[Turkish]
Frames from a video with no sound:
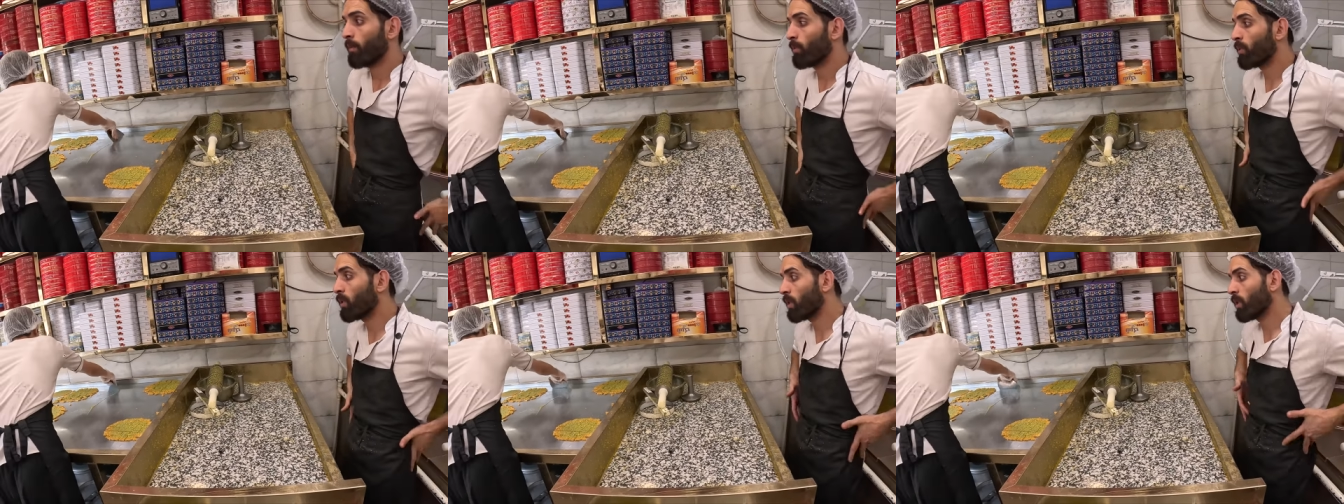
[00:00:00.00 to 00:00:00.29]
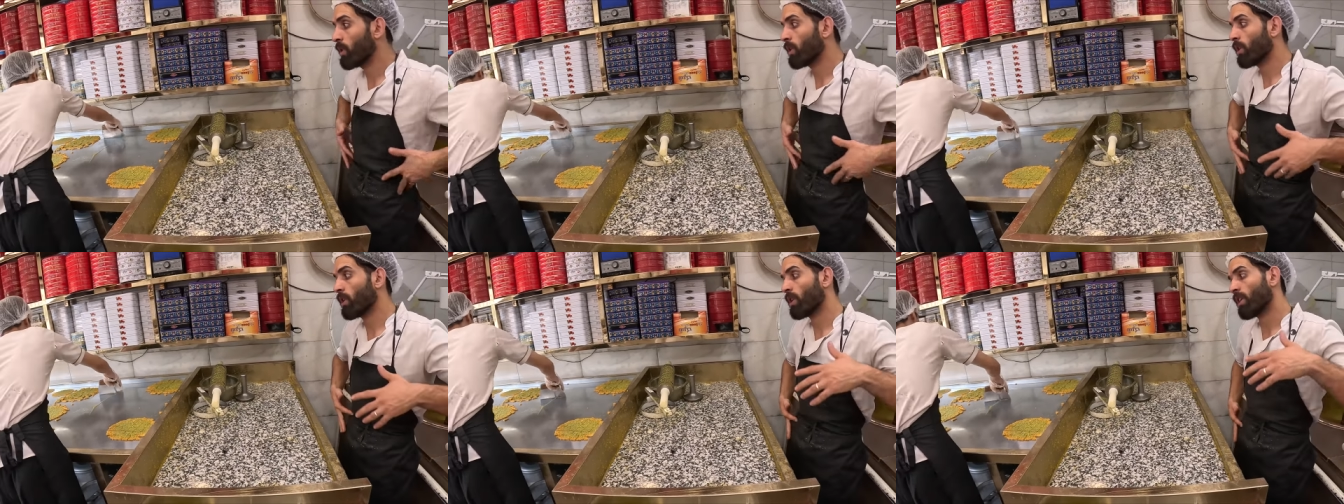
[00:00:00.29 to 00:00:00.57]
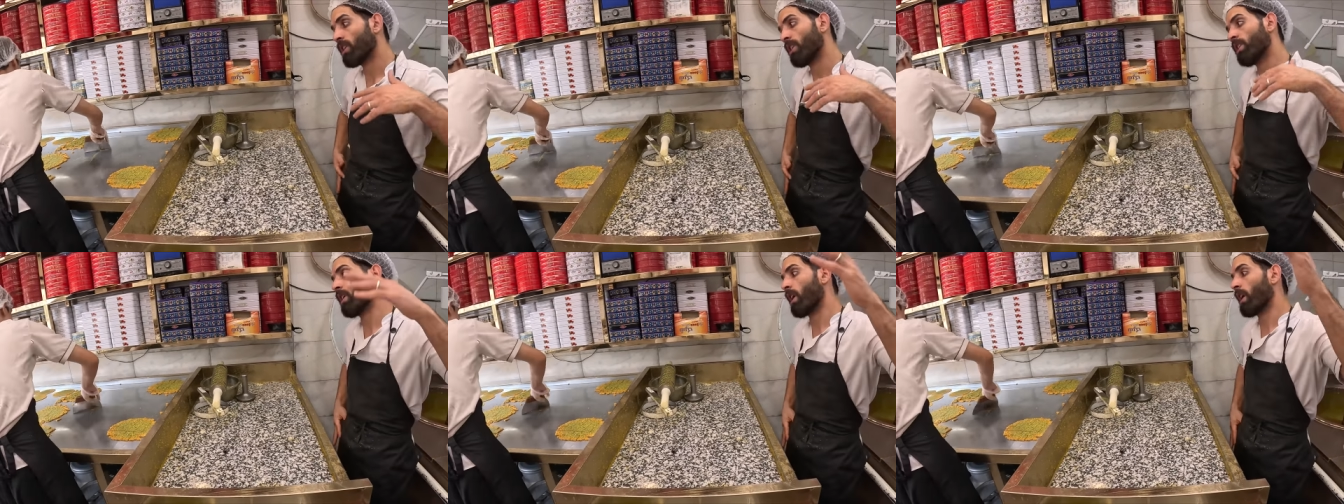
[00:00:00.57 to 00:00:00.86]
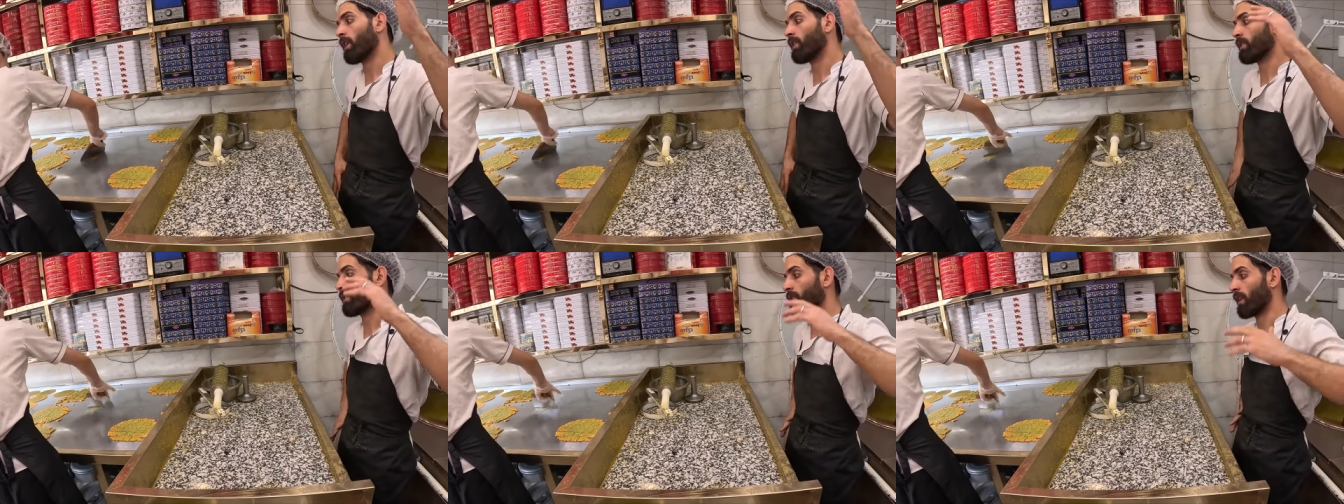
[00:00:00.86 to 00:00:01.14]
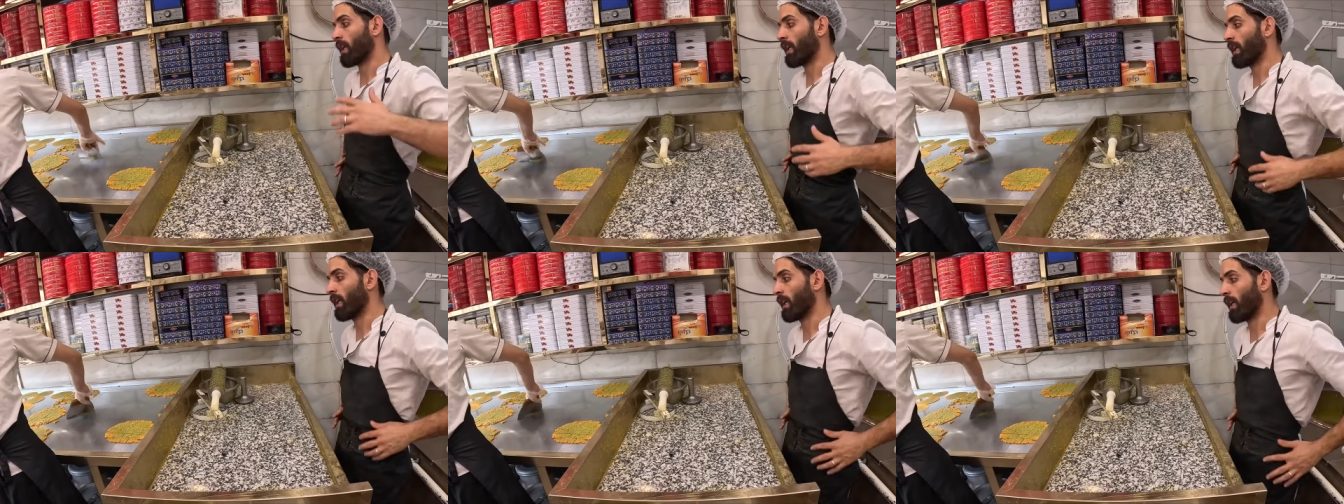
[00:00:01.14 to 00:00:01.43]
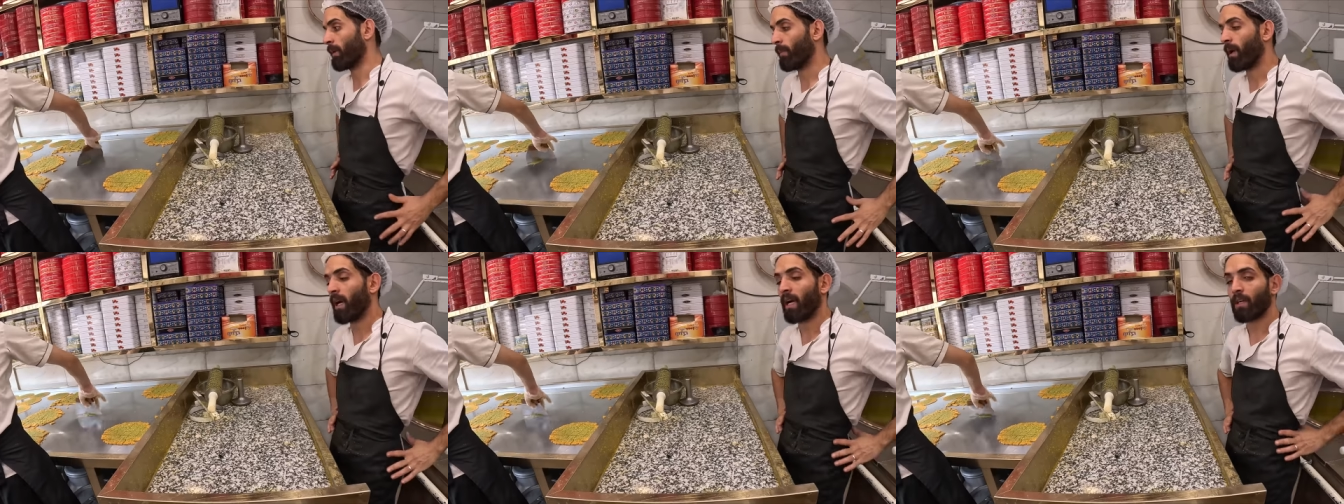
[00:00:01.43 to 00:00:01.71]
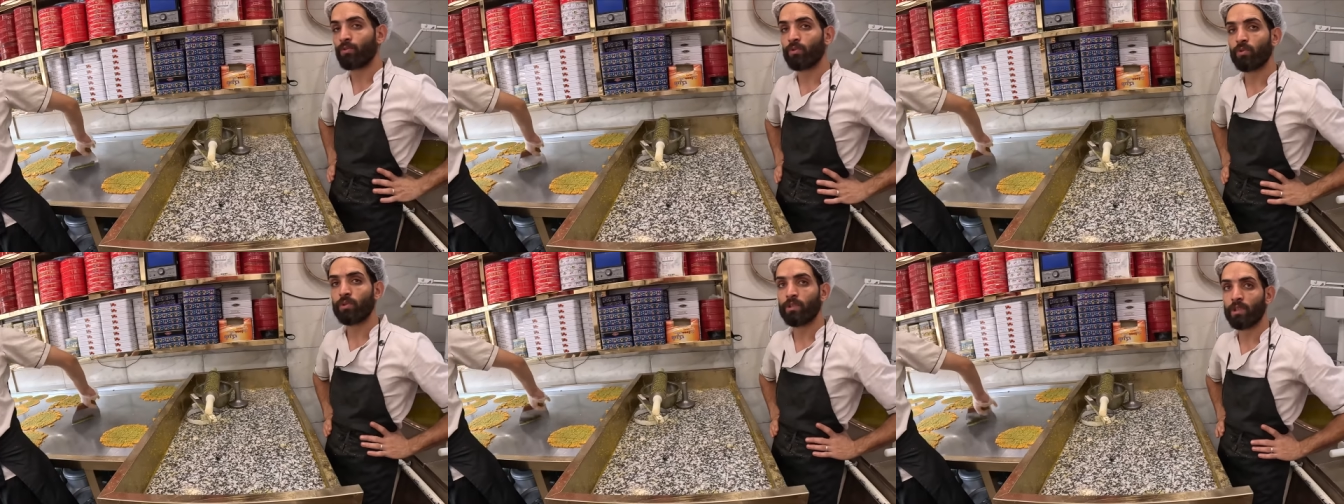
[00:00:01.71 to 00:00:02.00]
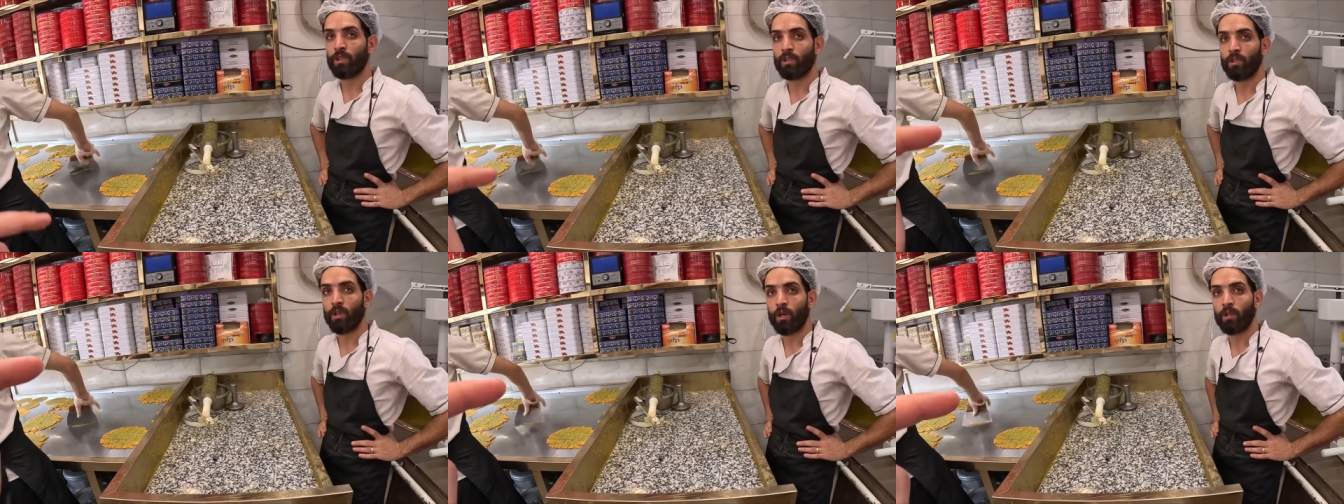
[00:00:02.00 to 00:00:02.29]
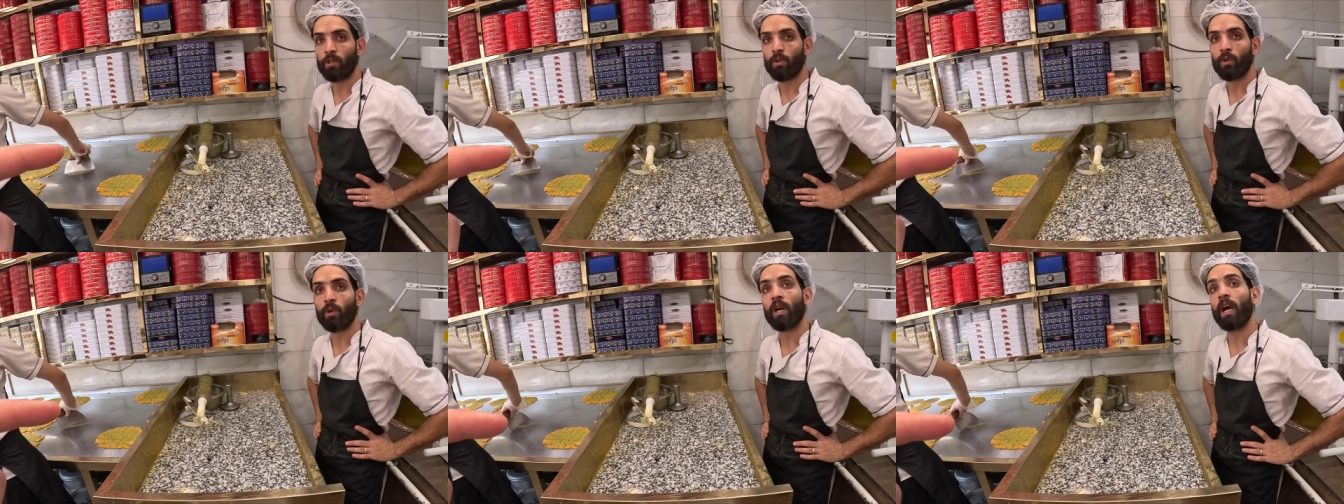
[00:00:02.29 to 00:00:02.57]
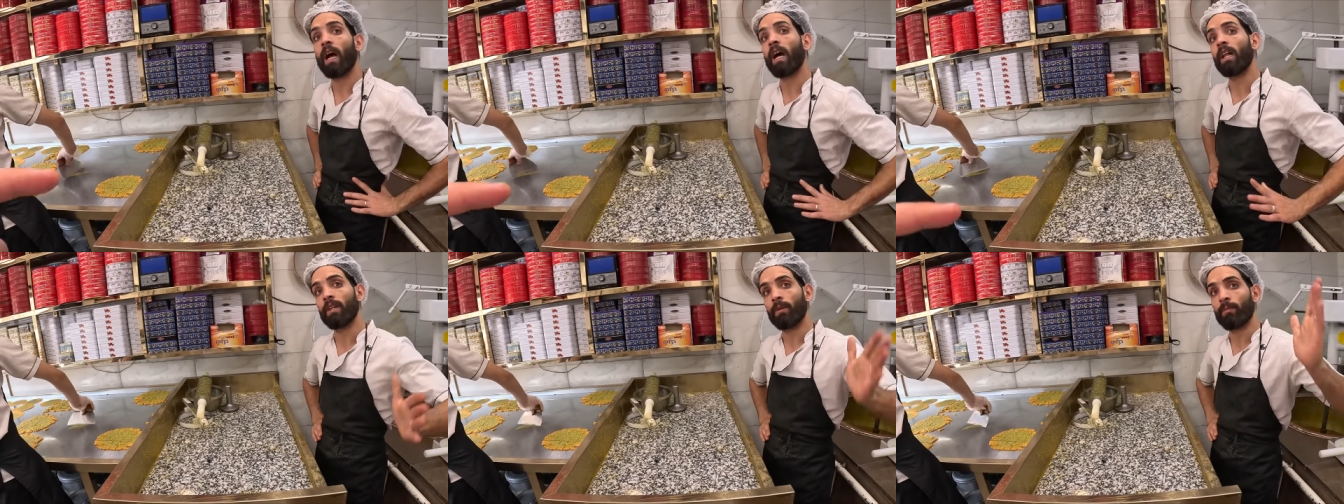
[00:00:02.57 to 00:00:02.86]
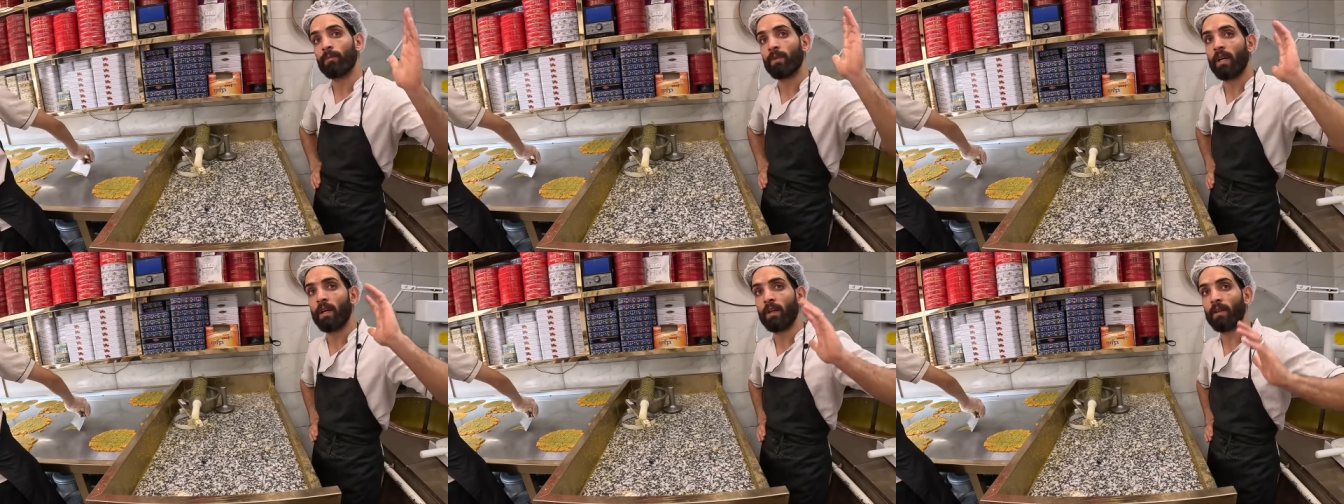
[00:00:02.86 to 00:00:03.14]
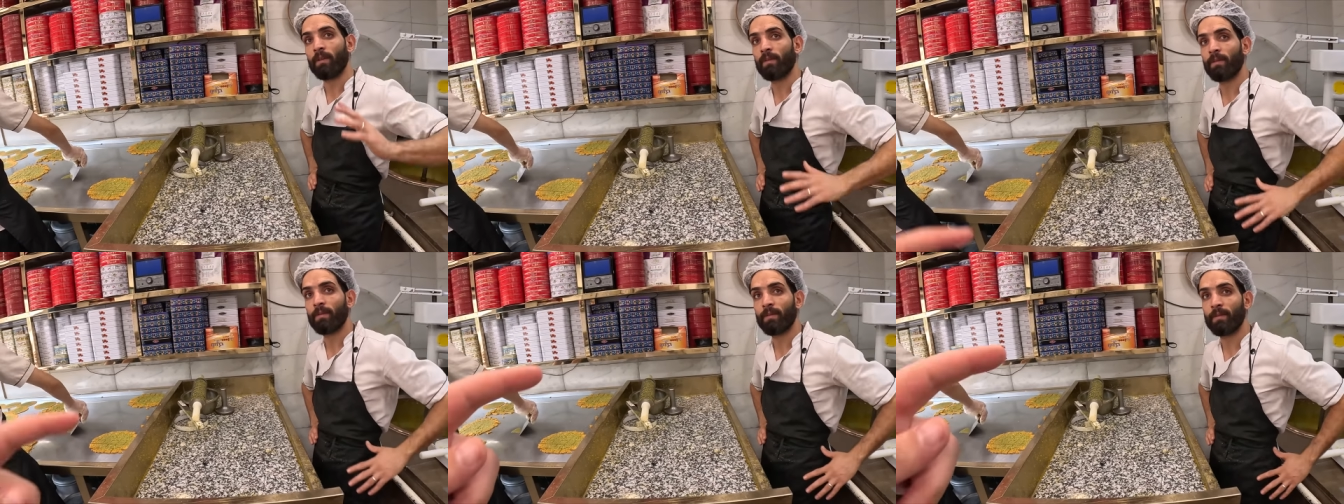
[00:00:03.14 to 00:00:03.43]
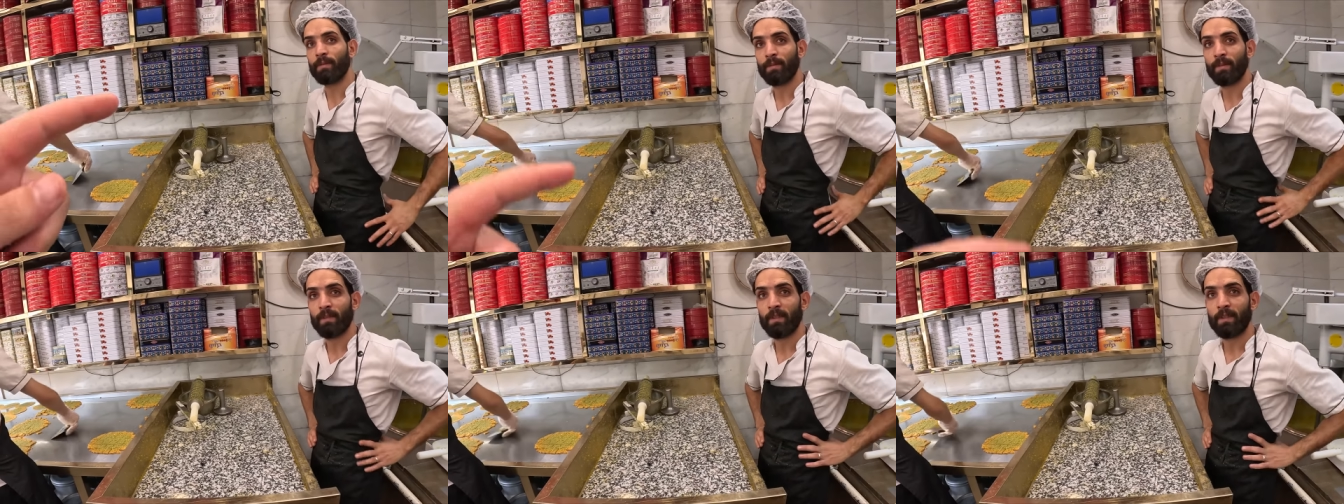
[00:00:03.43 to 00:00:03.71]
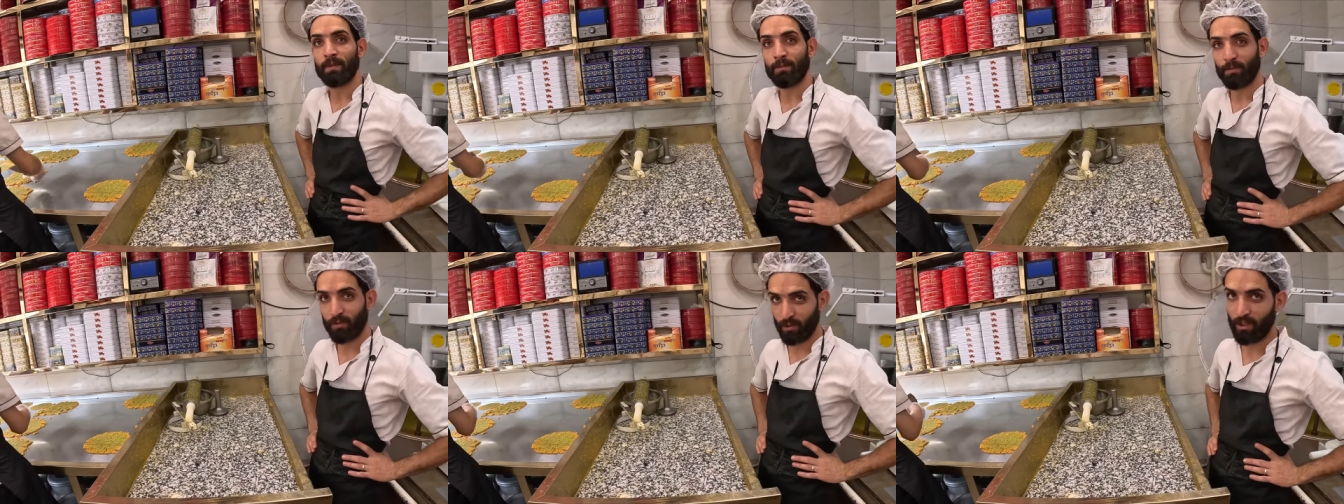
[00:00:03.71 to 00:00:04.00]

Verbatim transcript: Bu İran'ın da he. Hmm. Sen Azerbaycanlı mısın? Tebrizli misin?